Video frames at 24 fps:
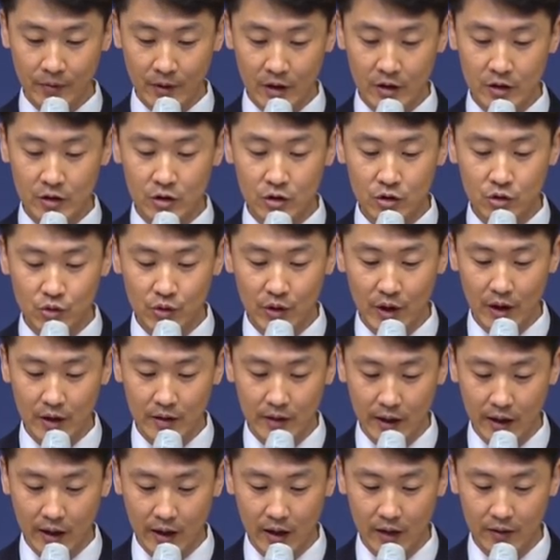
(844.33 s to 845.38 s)
그 후에
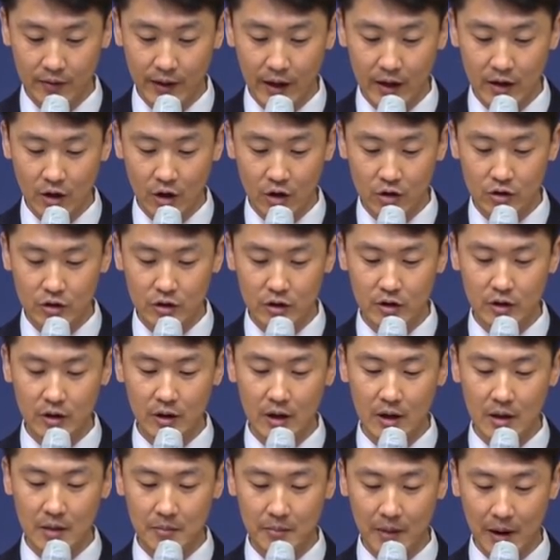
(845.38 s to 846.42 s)
내가 내 영을
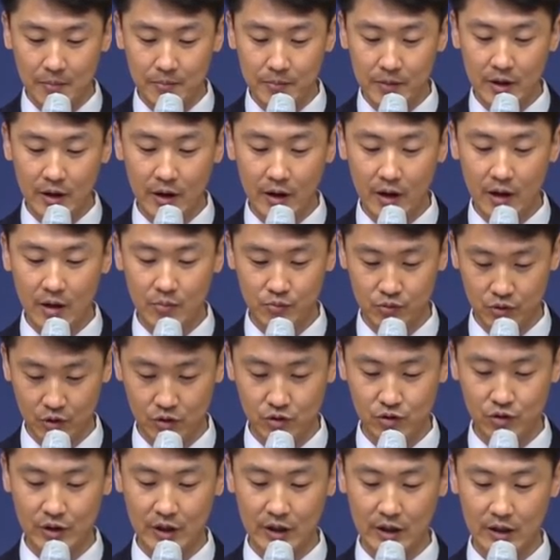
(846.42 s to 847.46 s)
만민에게
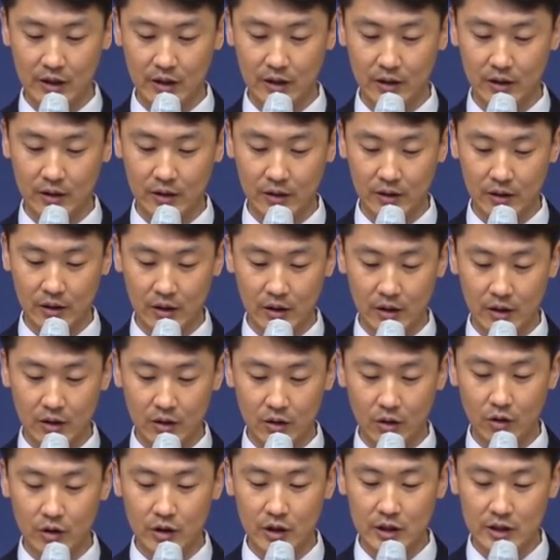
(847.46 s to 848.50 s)
부어주리니
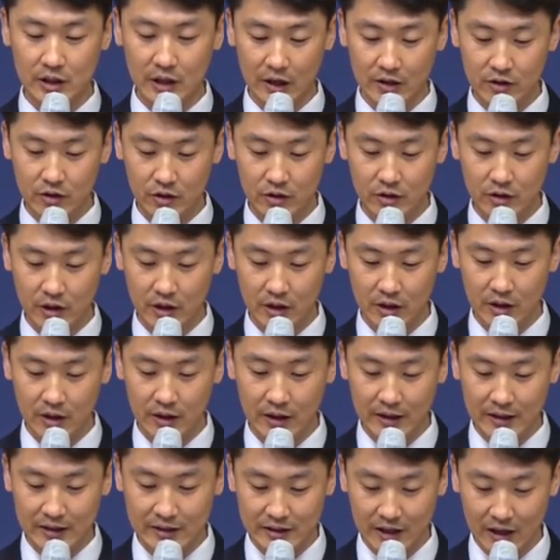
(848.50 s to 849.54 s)
너희 자녀들이
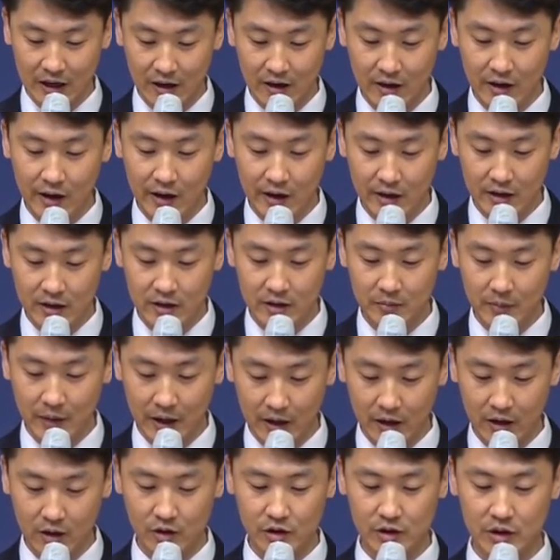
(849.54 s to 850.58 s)
장래일을
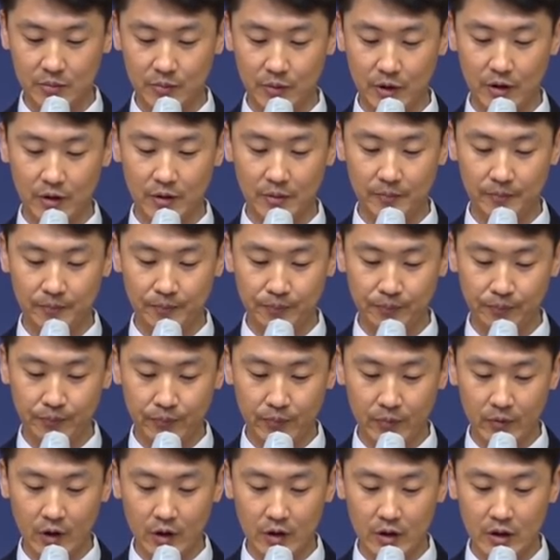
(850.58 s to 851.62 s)
말할 것이며
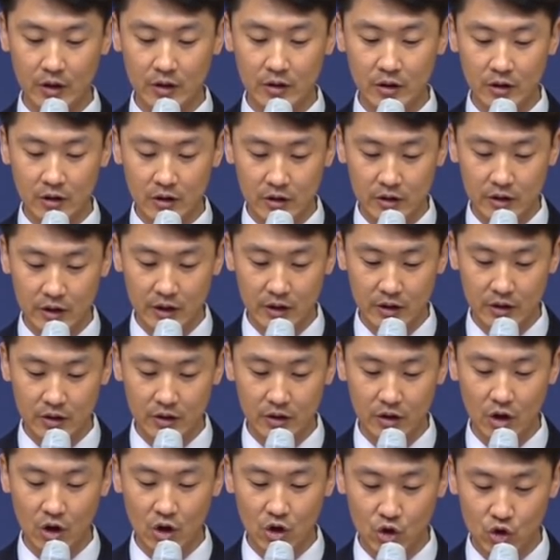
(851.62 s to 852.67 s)
너희
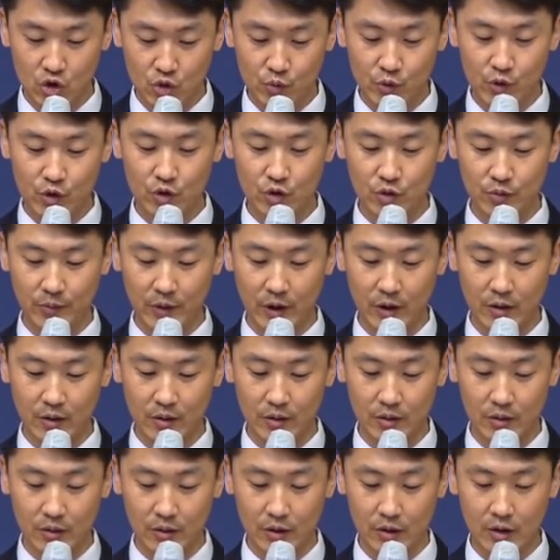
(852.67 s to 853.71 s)
늙은이는 꿈을
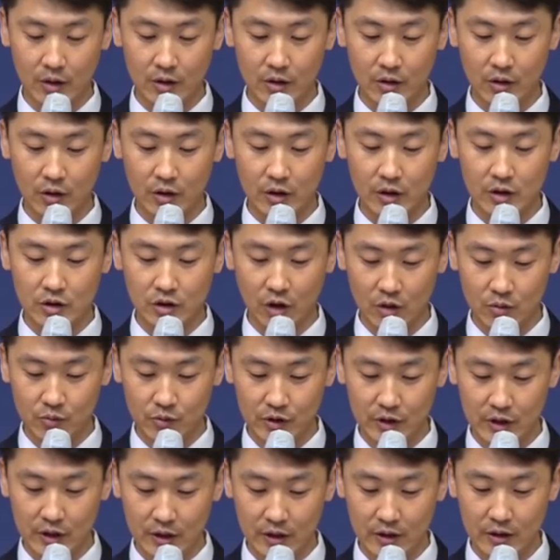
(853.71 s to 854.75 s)
꾸며 너희
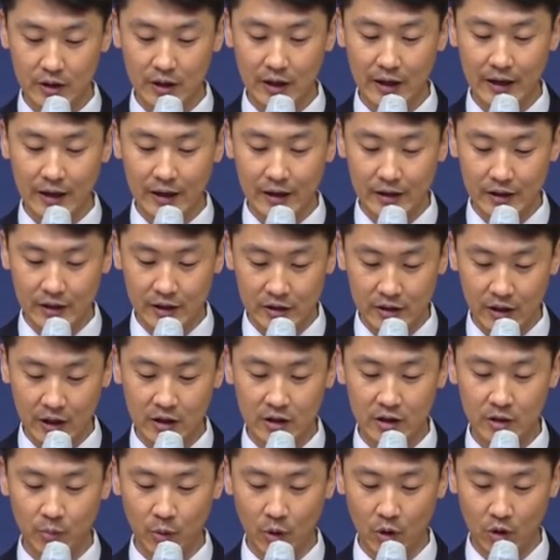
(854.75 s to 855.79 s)
젊은이는
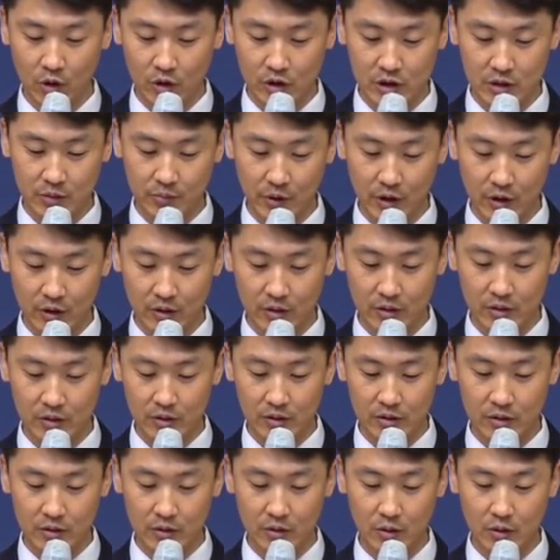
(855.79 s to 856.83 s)
이상을 볼 것이며
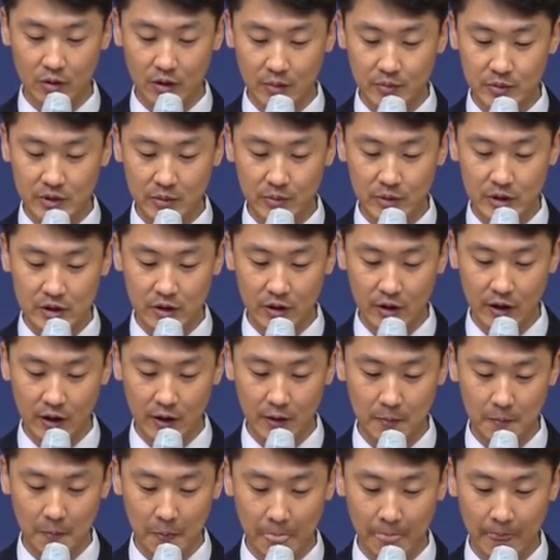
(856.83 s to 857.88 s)
또 32절에